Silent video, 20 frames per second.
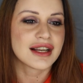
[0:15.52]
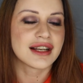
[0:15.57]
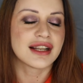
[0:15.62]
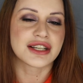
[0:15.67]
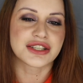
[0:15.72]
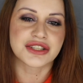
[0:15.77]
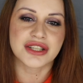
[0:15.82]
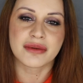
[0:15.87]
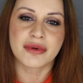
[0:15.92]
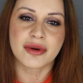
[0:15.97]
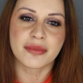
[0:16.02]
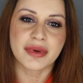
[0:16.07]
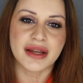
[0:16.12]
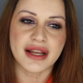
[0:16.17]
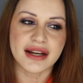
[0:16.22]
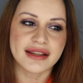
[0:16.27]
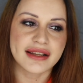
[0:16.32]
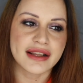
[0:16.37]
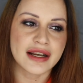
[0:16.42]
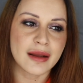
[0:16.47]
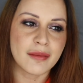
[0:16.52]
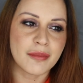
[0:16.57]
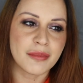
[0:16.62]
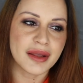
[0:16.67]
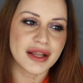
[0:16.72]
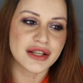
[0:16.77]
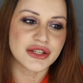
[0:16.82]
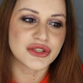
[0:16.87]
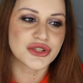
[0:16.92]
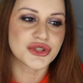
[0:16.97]
lasciamo perdere,
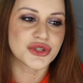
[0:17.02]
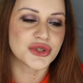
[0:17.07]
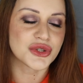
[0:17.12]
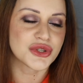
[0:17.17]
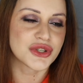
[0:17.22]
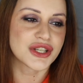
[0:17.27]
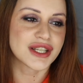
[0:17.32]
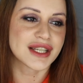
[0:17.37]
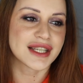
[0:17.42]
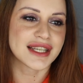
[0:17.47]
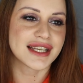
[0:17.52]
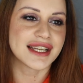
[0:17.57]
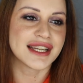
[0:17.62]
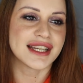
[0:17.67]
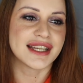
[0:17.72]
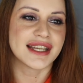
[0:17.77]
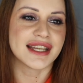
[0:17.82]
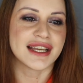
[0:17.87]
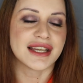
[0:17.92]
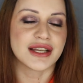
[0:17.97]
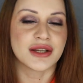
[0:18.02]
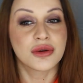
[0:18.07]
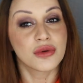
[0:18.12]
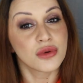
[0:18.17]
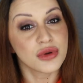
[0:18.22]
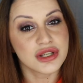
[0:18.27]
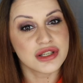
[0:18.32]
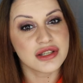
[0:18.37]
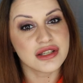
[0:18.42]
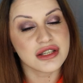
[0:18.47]
penso che in
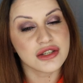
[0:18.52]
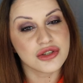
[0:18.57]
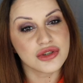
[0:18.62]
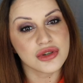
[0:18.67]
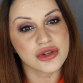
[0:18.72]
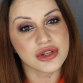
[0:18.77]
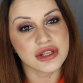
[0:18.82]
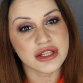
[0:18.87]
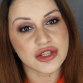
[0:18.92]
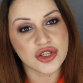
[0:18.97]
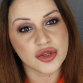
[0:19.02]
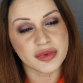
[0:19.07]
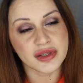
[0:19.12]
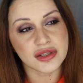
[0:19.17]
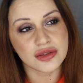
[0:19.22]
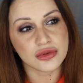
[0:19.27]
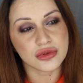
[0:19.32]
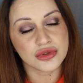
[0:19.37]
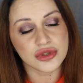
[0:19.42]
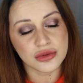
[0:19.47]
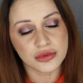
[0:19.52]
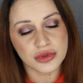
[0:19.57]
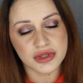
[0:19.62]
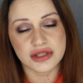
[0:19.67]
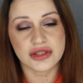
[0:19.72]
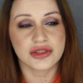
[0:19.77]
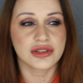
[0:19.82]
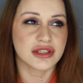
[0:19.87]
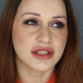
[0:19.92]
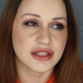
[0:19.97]
questi giorni, soprattutto in
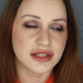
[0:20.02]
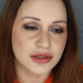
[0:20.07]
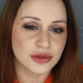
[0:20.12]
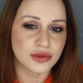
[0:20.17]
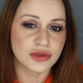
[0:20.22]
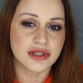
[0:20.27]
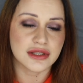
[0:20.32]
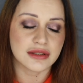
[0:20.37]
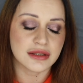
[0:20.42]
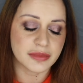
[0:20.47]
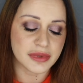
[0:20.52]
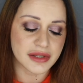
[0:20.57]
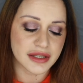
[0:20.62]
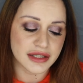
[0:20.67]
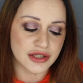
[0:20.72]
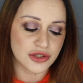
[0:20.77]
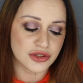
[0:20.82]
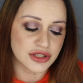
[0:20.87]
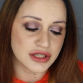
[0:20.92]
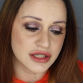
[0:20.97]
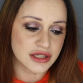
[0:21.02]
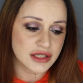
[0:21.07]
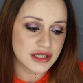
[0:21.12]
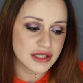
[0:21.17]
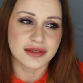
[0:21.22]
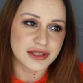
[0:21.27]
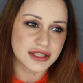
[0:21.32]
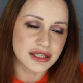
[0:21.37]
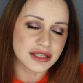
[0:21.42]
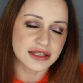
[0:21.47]
questi ultimi periodi,
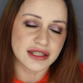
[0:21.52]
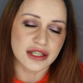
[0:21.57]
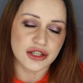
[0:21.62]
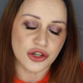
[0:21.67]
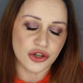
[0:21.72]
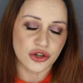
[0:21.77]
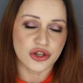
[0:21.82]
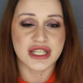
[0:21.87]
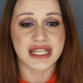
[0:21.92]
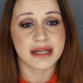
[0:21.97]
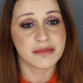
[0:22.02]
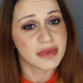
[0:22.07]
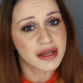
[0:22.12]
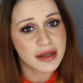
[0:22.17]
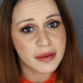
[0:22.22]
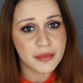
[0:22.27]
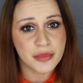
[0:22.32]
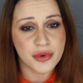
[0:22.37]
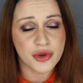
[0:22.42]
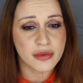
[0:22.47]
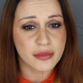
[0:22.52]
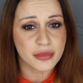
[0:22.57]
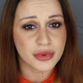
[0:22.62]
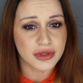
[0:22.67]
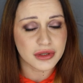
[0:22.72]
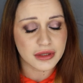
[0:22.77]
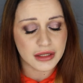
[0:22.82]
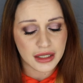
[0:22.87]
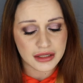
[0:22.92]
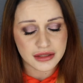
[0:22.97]
ci siano cose ben più
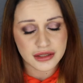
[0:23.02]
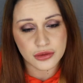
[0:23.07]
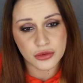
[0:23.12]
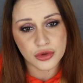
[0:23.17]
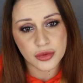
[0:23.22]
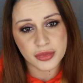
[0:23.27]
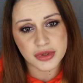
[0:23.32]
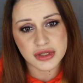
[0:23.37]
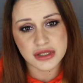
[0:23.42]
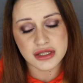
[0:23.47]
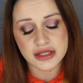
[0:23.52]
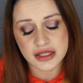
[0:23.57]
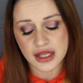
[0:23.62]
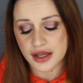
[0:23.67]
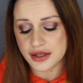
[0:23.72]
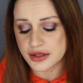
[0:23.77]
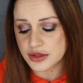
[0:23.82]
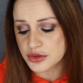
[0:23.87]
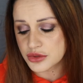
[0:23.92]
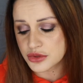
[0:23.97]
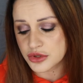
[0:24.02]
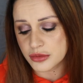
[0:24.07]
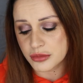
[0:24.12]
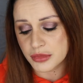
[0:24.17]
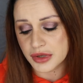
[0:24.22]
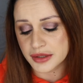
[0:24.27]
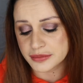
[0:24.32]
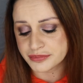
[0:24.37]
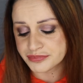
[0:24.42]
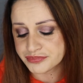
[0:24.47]
importanti a cui pensare,
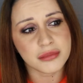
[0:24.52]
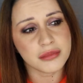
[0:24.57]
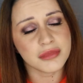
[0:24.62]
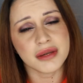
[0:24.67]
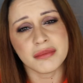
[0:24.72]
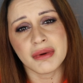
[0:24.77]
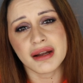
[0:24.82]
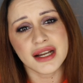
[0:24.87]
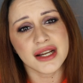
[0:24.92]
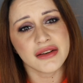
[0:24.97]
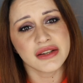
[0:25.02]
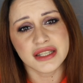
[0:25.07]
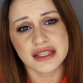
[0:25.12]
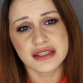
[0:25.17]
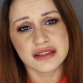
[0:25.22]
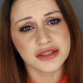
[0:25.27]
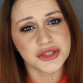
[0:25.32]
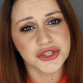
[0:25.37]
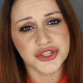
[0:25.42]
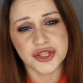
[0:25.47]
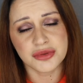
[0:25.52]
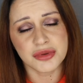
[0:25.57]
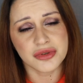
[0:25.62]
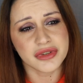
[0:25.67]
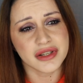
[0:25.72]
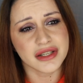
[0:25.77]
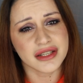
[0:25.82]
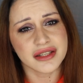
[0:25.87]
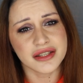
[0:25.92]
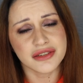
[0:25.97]
insomma. Mi mancava tantissimo
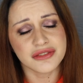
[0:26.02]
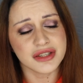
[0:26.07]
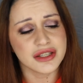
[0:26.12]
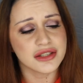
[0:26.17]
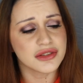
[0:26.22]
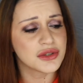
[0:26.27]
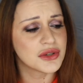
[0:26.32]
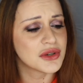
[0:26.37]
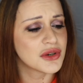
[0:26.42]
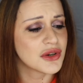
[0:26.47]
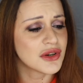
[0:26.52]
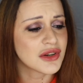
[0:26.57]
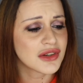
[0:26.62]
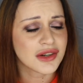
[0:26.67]
fare dei video,